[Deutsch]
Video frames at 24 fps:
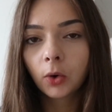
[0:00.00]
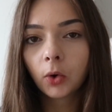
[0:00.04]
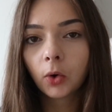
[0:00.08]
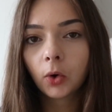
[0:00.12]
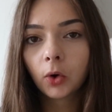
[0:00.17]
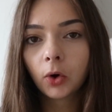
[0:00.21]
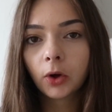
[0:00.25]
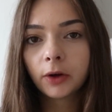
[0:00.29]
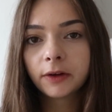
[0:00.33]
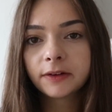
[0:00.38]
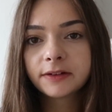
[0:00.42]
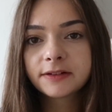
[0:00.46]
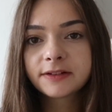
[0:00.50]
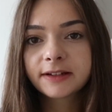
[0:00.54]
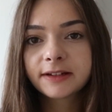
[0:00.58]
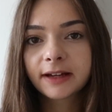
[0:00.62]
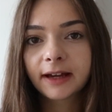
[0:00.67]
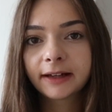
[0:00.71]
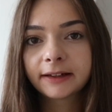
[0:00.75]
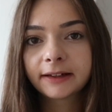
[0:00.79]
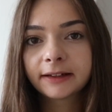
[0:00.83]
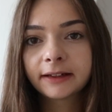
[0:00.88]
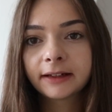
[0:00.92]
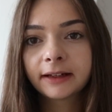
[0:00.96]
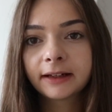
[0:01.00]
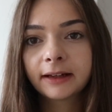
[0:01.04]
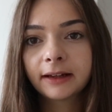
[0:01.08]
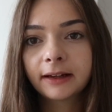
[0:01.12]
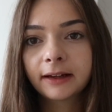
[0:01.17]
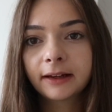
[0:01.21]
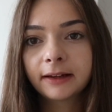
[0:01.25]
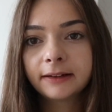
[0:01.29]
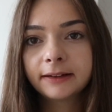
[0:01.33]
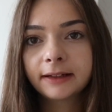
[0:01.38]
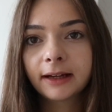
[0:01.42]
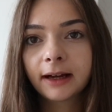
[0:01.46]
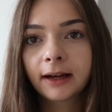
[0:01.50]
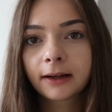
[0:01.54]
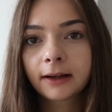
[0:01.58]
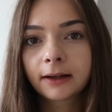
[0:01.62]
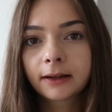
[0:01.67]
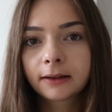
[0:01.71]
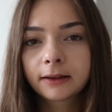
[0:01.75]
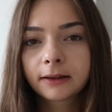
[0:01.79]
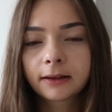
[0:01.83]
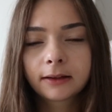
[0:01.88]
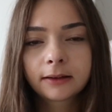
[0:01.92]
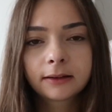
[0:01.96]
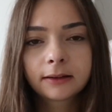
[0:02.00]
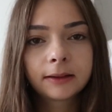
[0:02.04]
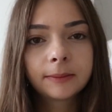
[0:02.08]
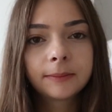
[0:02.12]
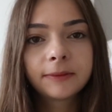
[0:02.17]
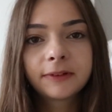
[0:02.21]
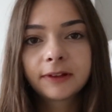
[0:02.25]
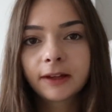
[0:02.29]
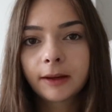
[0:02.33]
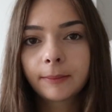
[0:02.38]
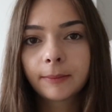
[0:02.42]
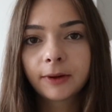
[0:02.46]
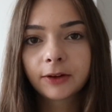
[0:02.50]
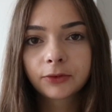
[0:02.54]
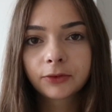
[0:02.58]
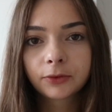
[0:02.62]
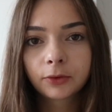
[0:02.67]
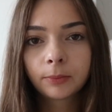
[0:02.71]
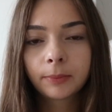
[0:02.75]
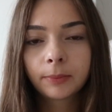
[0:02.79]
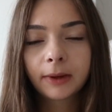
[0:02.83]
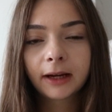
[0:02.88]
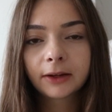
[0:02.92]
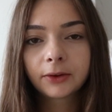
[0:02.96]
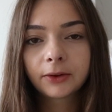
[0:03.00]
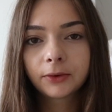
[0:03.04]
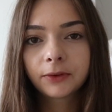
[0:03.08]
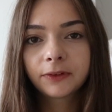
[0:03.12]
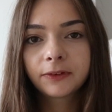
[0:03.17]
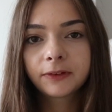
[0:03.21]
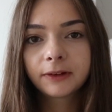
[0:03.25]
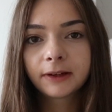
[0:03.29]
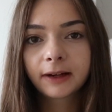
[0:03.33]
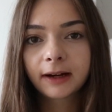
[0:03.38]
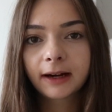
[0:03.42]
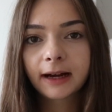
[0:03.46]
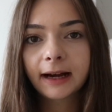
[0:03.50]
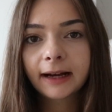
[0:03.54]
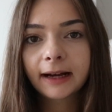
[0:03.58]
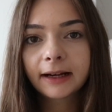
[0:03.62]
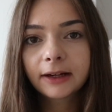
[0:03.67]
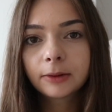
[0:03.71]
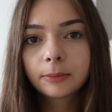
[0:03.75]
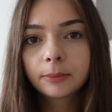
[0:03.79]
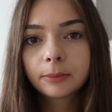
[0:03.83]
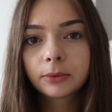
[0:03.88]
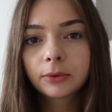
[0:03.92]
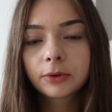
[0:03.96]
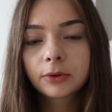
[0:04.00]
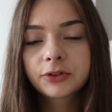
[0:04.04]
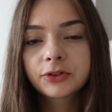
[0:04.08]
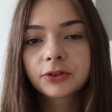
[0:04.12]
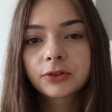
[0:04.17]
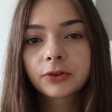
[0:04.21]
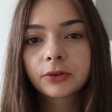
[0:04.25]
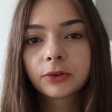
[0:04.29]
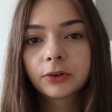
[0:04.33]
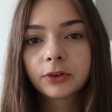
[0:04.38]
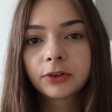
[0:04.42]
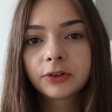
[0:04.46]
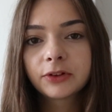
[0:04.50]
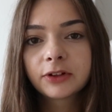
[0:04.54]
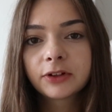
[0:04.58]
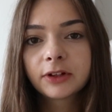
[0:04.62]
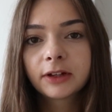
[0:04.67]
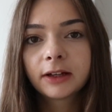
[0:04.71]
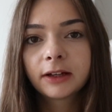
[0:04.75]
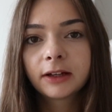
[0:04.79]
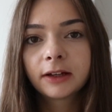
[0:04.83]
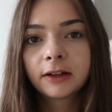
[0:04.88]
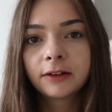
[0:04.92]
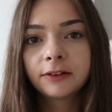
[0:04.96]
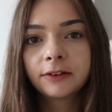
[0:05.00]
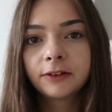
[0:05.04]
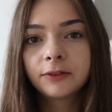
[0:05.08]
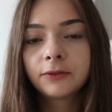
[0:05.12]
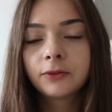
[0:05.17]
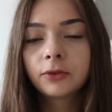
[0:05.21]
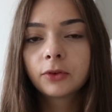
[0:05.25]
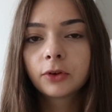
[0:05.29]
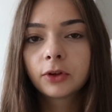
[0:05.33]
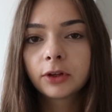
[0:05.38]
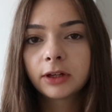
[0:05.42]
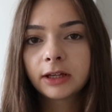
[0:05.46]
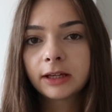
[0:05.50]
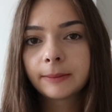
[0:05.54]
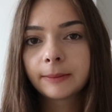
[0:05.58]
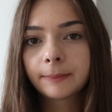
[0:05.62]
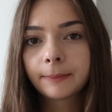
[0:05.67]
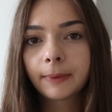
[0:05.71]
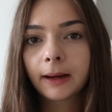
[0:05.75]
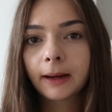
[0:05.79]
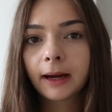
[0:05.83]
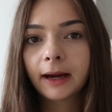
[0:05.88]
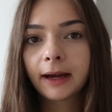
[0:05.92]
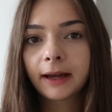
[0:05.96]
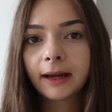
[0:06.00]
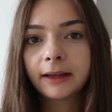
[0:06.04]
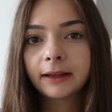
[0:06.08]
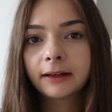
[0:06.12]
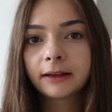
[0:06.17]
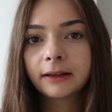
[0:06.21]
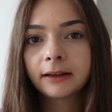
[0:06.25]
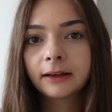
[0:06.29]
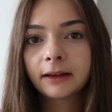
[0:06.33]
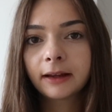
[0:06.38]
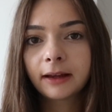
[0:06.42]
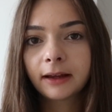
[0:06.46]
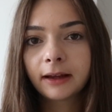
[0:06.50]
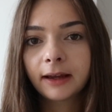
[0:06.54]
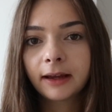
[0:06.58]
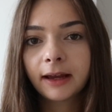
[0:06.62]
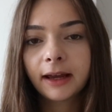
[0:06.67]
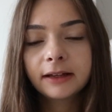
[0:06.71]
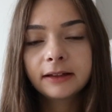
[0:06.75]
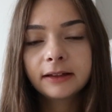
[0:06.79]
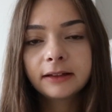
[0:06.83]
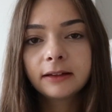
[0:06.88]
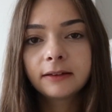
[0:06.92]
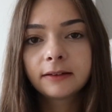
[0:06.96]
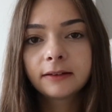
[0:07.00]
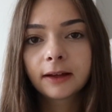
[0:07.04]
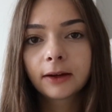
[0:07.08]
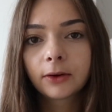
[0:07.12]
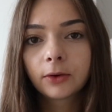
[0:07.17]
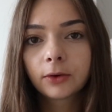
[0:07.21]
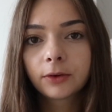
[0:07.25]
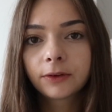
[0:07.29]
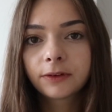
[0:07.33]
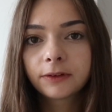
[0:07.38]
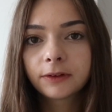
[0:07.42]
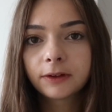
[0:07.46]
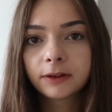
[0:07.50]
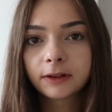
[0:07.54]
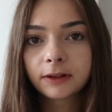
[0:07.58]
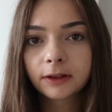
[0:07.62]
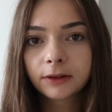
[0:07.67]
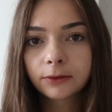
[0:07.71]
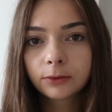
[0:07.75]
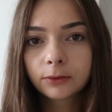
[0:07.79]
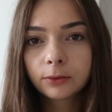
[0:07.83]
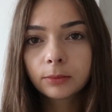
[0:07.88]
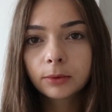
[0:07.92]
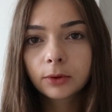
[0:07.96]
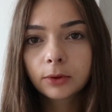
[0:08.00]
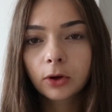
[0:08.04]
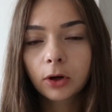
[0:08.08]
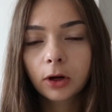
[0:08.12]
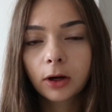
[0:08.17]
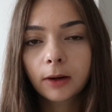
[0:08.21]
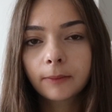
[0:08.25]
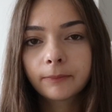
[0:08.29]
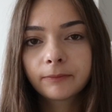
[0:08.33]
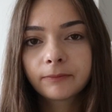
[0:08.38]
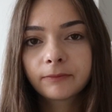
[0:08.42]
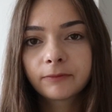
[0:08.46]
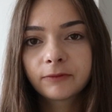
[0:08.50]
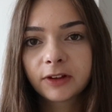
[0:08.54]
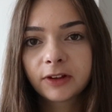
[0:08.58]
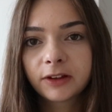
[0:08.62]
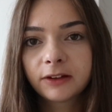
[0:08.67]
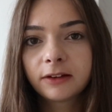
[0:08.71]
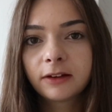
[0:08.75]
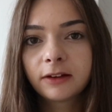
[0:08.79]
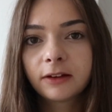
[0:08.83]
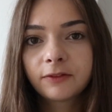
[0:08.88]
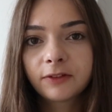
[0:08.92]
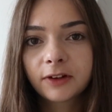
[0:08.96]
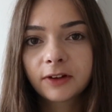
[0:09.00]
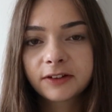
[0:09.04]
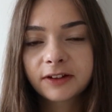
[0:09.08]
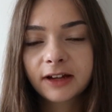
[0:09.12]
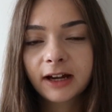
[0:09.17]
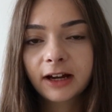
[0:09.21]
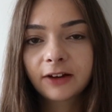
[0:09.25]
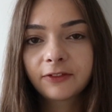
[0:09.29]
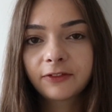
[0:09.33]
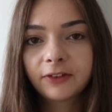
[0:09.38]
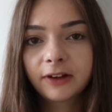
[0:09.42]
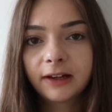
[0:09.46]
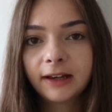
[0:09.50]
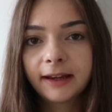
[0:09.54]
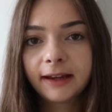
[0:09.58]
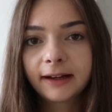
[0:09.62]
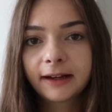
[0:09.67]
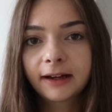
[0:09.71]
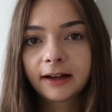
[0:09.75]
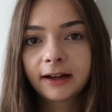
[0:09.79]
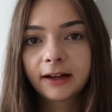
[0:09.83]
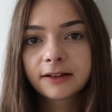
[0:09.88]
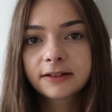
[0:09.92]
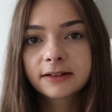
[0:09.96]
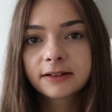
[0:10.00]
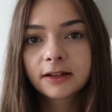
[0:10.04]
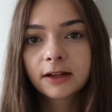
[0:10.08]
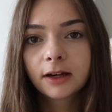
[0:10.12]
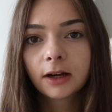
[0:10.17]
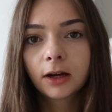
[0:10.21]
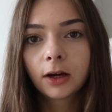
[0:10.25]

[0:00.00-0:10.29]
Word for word: Und dann, äh, ja, gibt es ja immer so ein paar günstigere Angebote und sie würde eben ein äh, Handy sehr günstig dazu bekommen, wenn sie den Vertrag verlängert.